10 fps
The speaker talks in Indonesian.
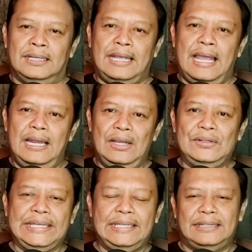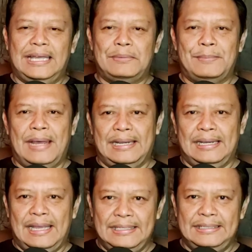Kalau kita
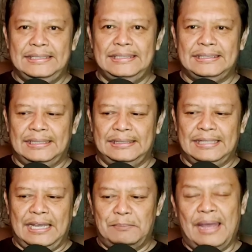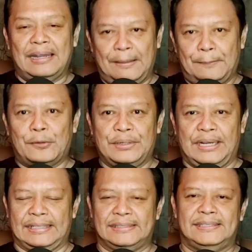memaknai tentang makna
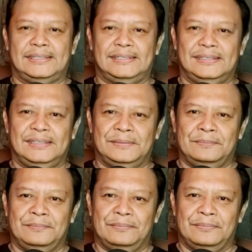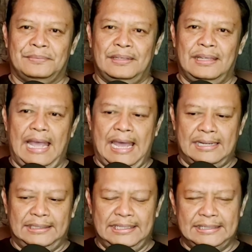progres,
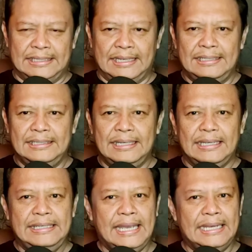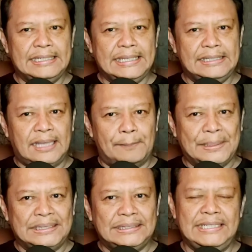artinya yang kita
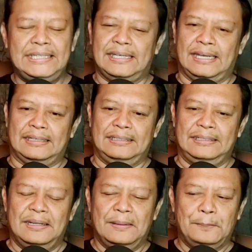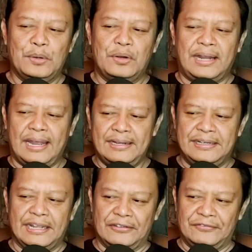pentingkan
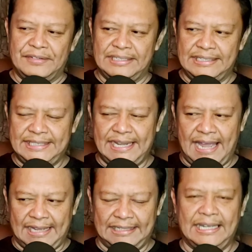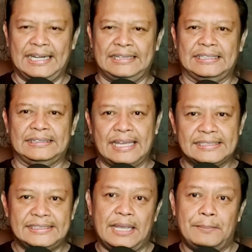bukan definisi akhir
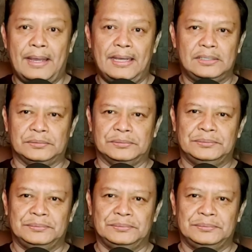tentang siapa aku.